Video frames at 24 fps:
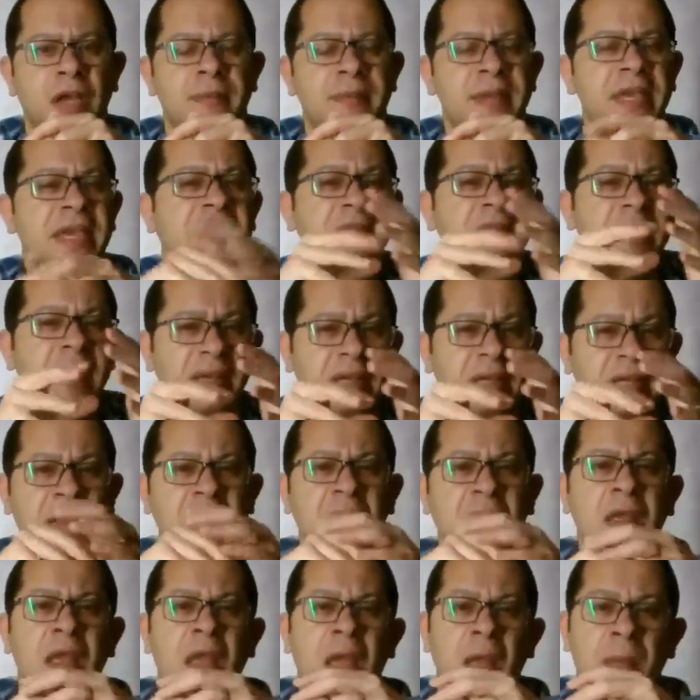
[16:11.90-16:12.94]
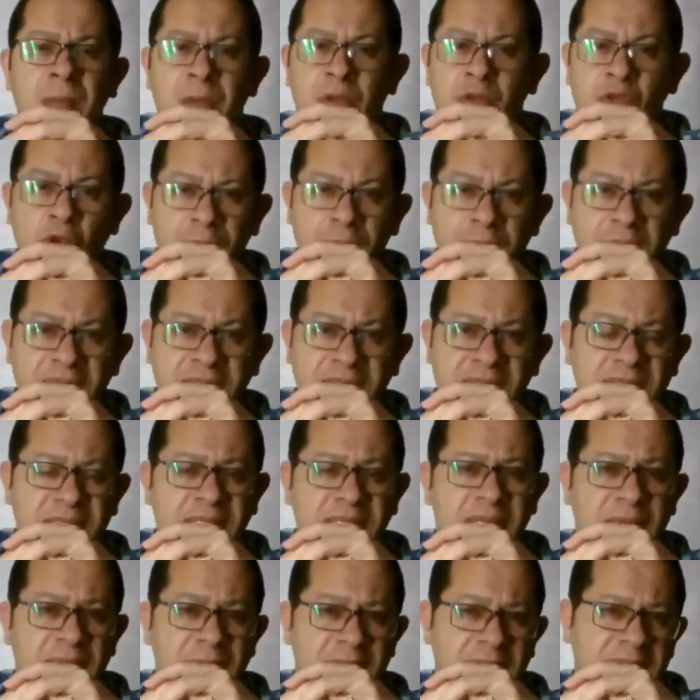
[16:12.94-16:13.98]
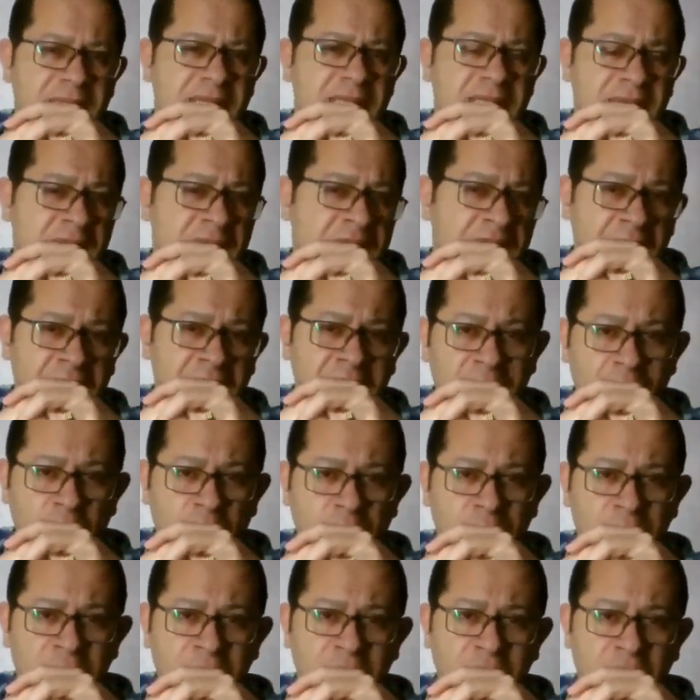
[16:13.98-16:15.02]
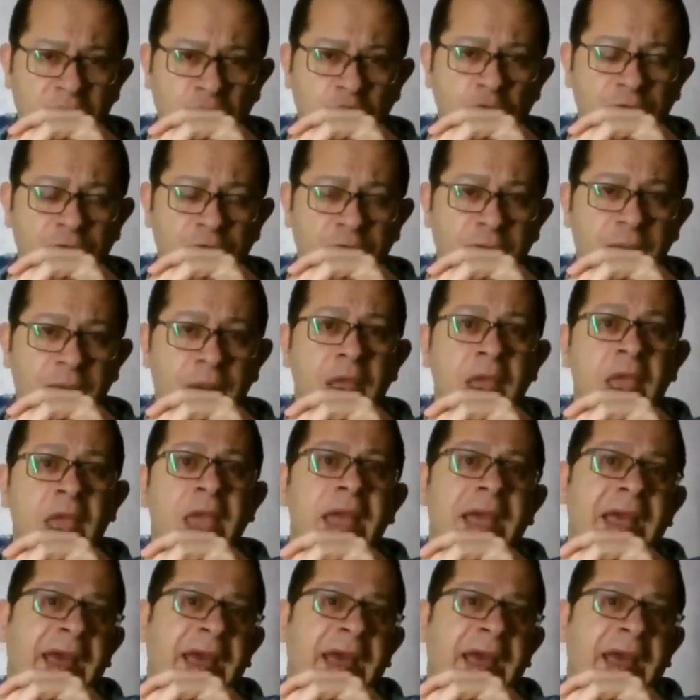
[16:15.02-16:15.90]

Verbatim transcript: طيب ايه تاني من ضمن السيستيك ماسز اللي انا ممكن اشوفها